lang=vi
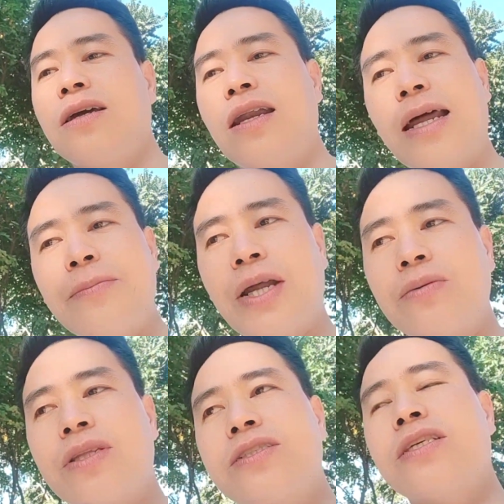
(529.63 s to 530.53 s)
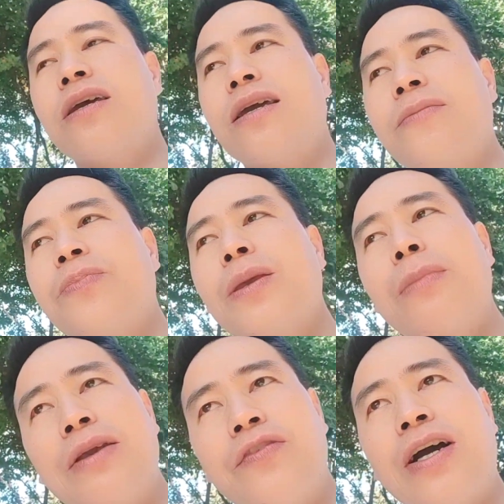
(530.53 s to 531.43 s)
lâm đồng tại chị
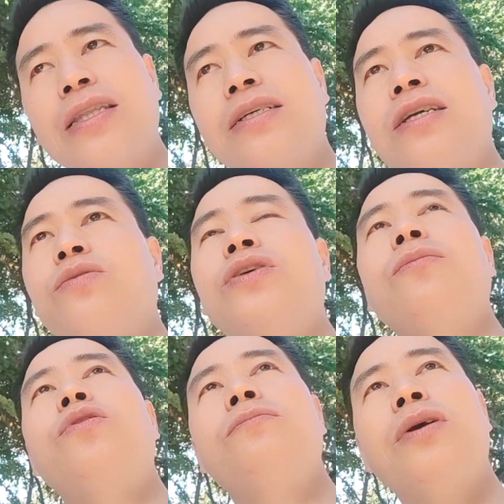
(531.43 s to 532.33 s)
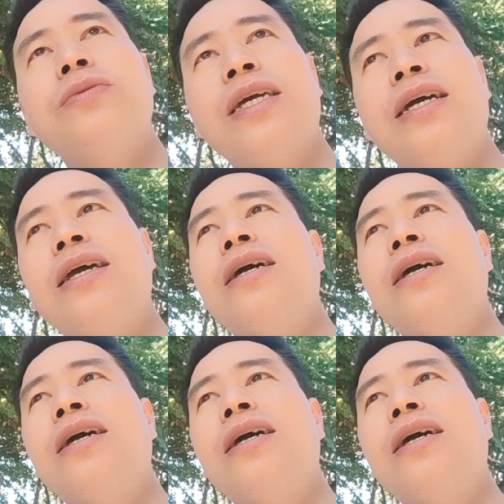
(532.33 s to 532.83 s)
bình phước tại chị quý dinh một mông thế